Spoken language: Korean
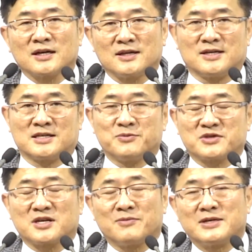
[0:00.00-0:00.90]
근데
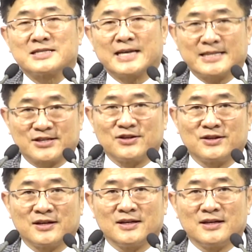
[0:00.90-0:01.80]
14만 4천
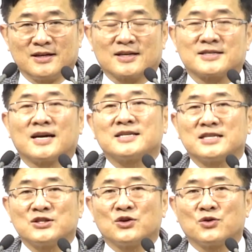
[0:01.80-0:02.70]
이렇게
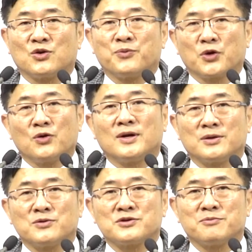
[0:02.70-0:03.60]
상징적으로
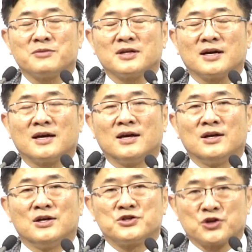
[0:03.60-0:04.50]
표현한 것입니다.
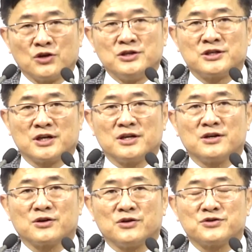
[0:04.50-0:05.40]
전
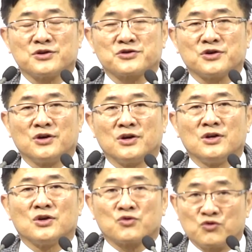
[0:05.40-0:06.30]
세대를 걸쳐서
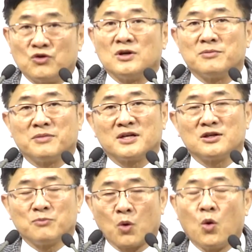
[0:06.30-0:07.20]

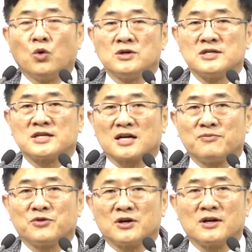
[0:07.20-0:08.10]
구원받은 모든
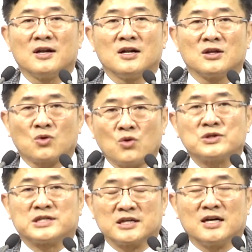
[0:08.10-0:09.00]
사람들을
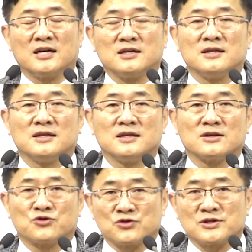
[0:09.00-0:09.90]
통칭하는
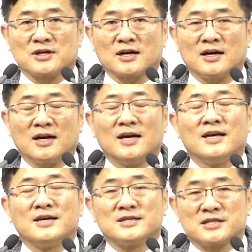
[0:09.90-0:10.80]
그 숫자가
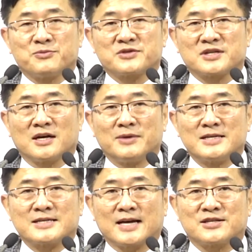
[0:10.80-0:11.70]

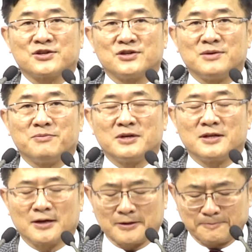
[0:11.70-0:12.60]
14만
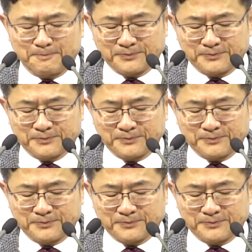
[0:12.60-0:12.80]
4천입니다.